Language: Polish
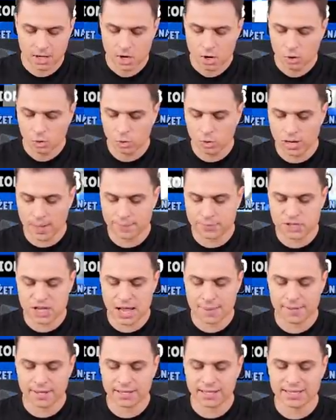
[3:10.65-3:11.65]

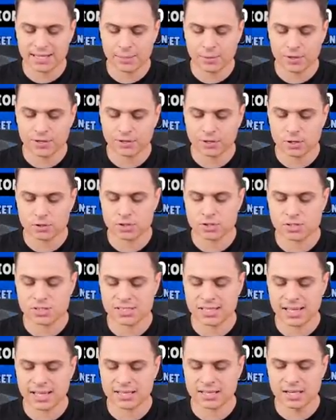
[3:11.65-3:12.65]
Ulepszamy i na moim koncie
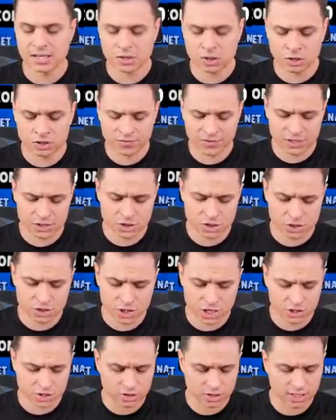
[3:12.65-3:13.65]
zostaje tylko
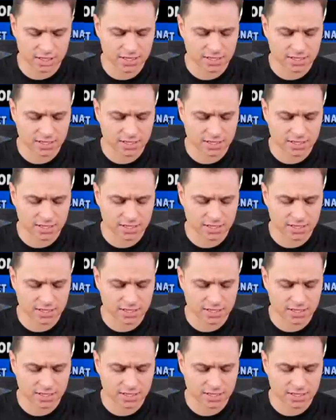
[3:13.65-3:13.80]
261